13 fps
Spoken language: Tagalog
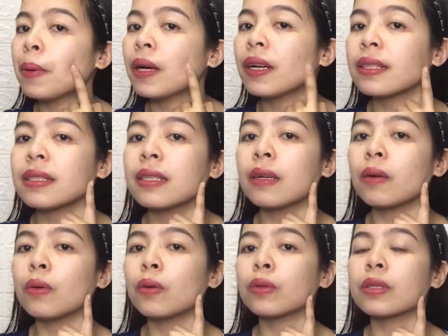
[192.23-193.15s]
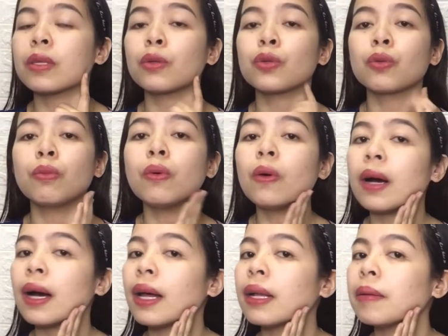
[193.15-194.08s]
products din akong
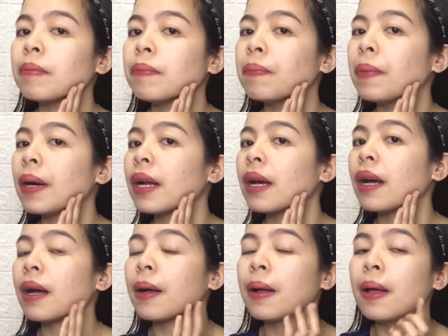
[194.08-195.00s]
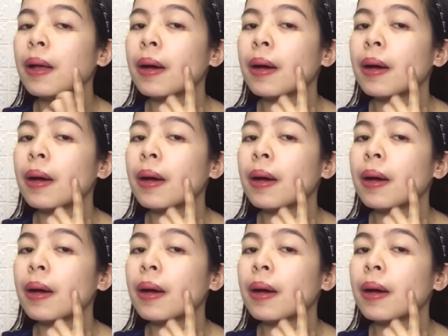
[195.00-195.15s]
sinusubukan para